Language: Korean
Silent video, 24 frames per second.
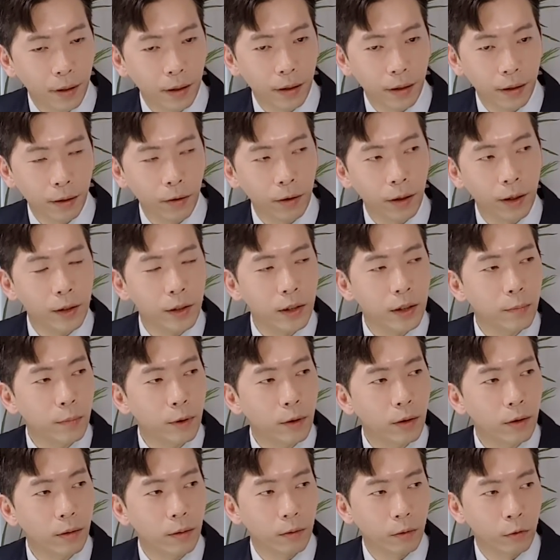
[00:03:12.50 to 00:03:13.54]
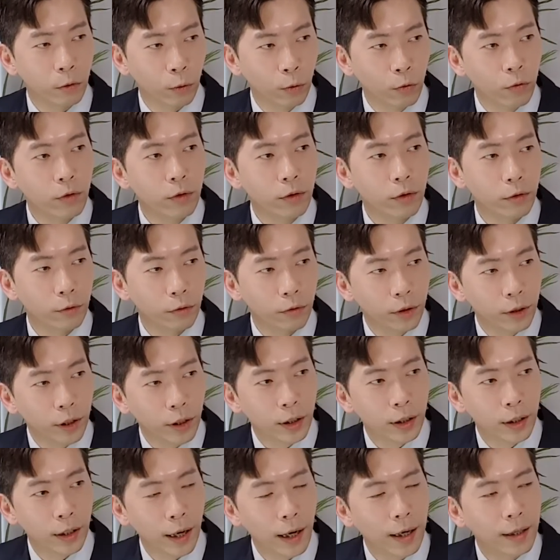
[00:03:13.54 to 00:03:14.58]
그렇게 치면 좋은
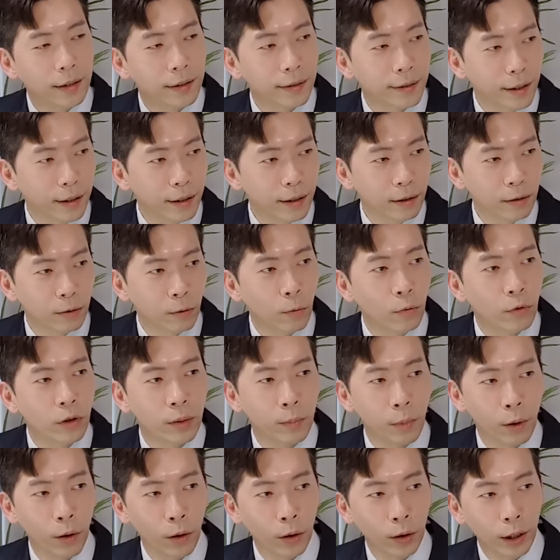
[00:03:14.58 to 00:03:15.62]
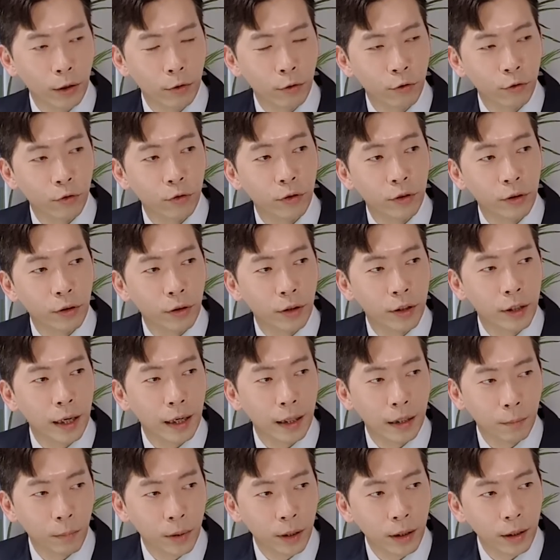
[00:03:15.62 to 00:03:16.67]
루틴이 항상 돈을 벌어다 주는 건
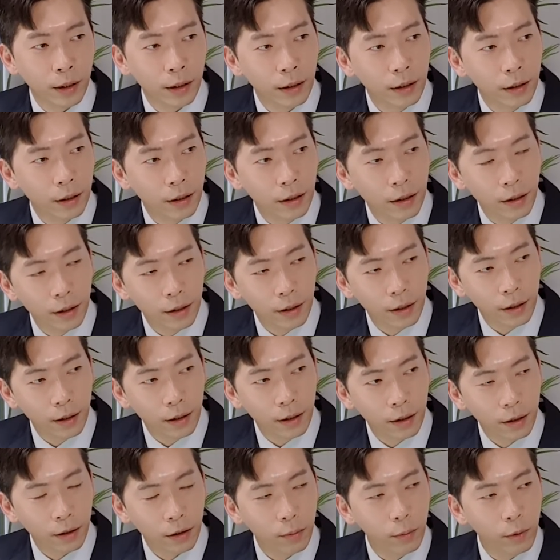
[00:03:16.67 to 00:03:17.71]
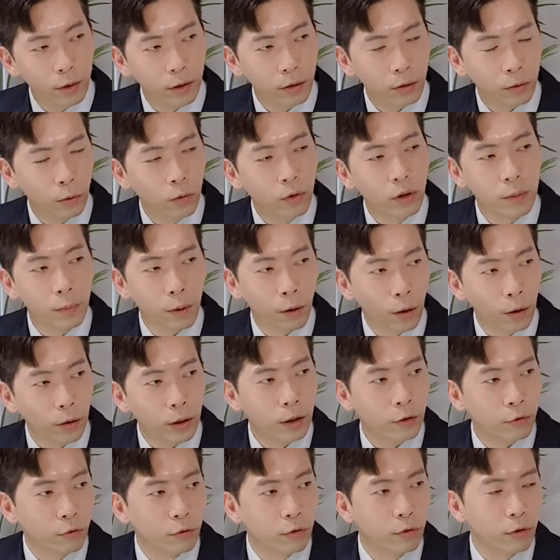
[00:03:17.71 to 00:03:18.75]
아닙니다. 그러면은 돈을
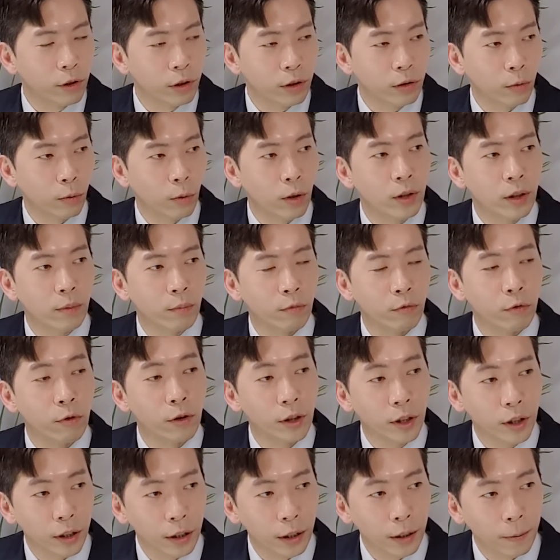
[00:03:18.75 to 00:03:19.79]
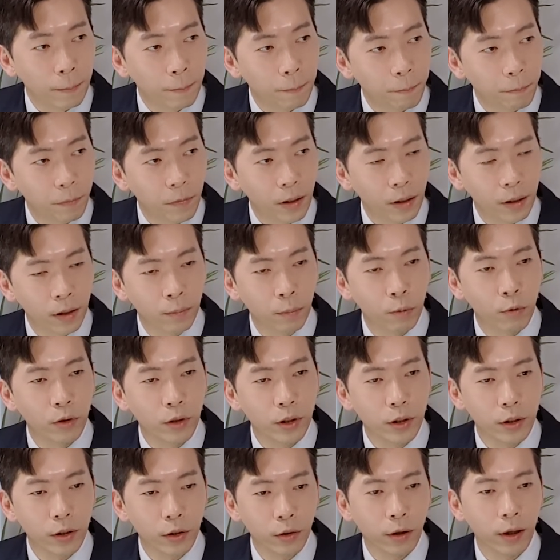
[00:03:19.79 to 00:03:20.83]
벌어다 주는 것이 도대체 무엇이냐? 그
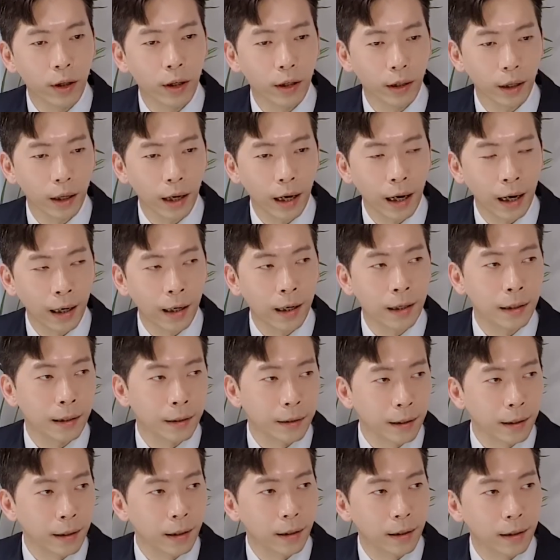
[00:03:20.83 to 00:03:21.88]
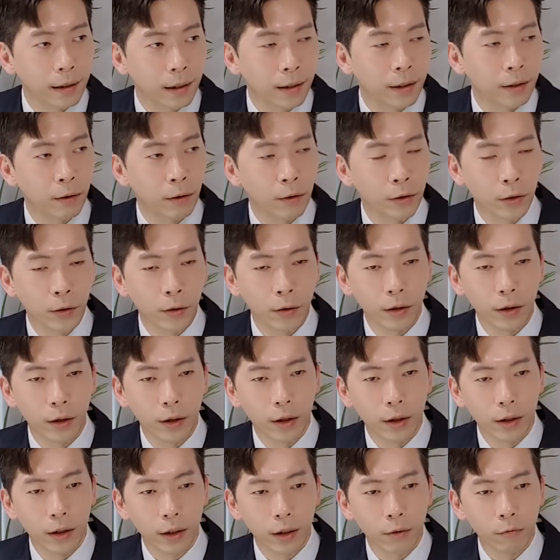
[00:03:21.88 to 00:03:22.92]
본질을 정확하게 알아야 된다라는 거죠.
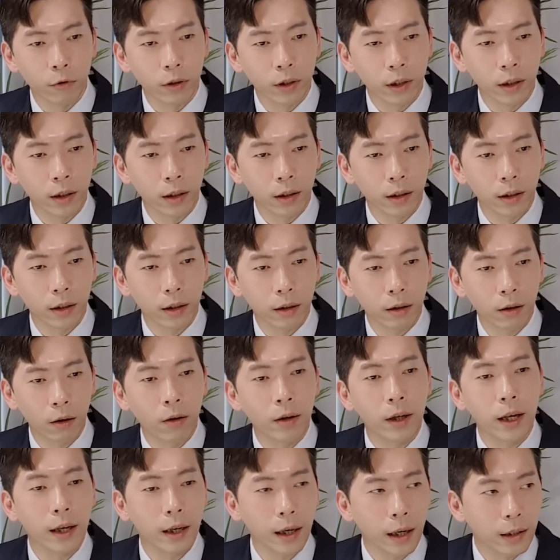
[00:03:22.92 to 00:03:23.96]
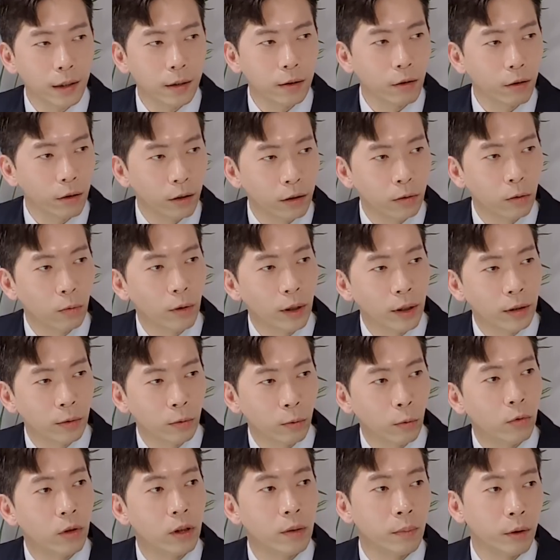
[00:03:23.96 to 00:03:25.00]
그러니까 우리가 거래라는 거를 통해서
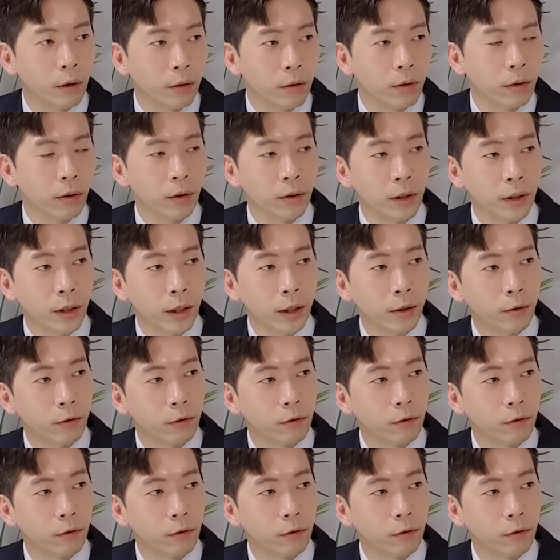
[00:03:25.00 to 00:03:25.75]
돈을 버는 거잖아요.